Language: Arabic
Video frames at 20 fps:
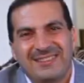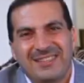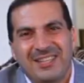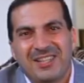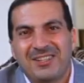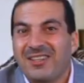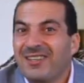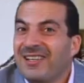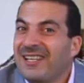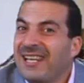
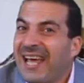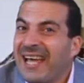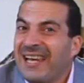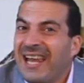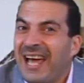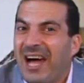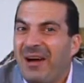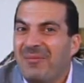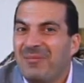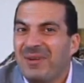يا ترى
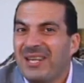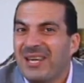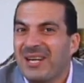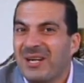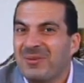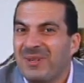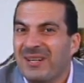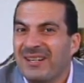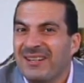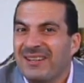الاخلاق عامله ايه يا
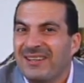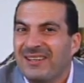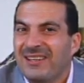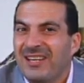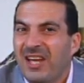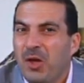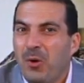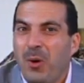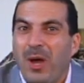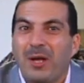جماعه
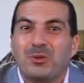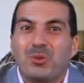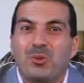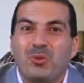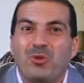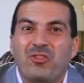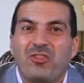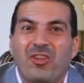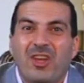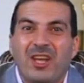اوعى
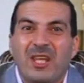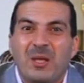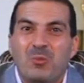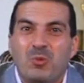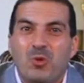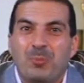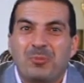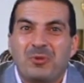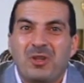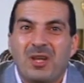تكون
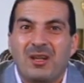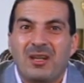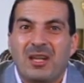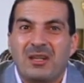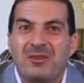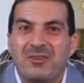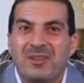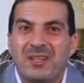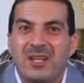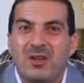صايم
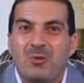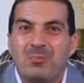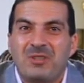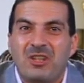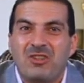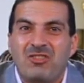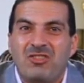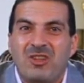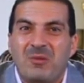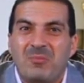وبتغلط في ده
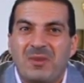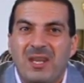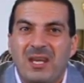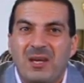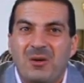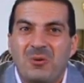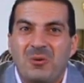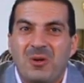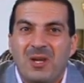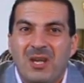وبتشتم
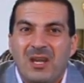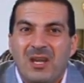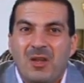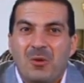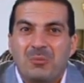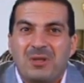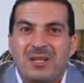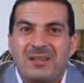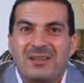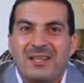ده و...
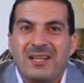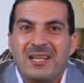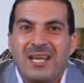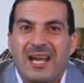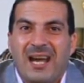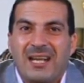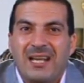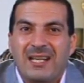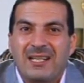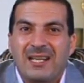
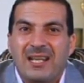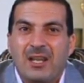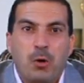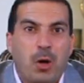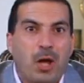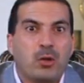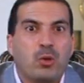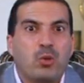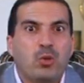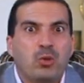بتتريق على ده
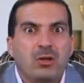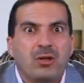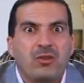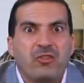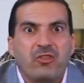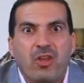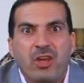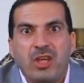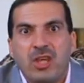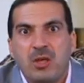اوعى تكون
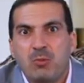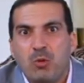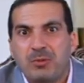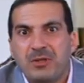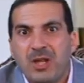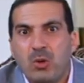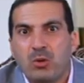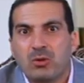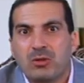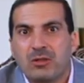صايم
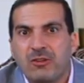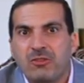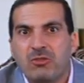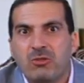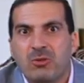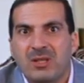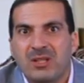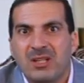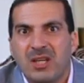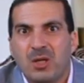وبتاخد
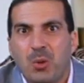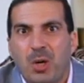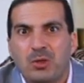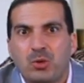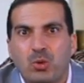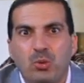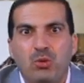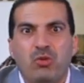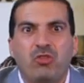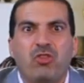رشوه اوعى
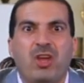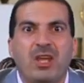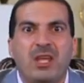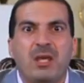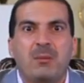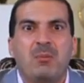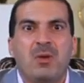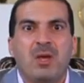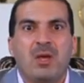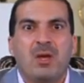تكون
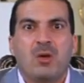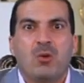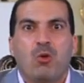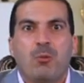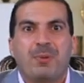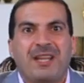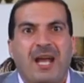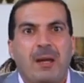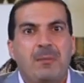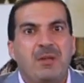صايم
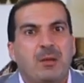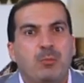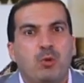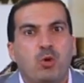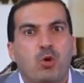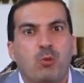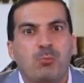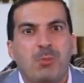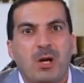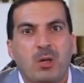وبتعامل
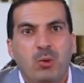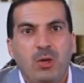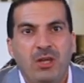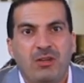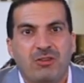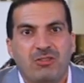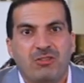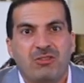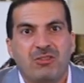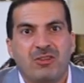ابوك وامك
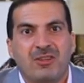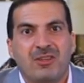وحش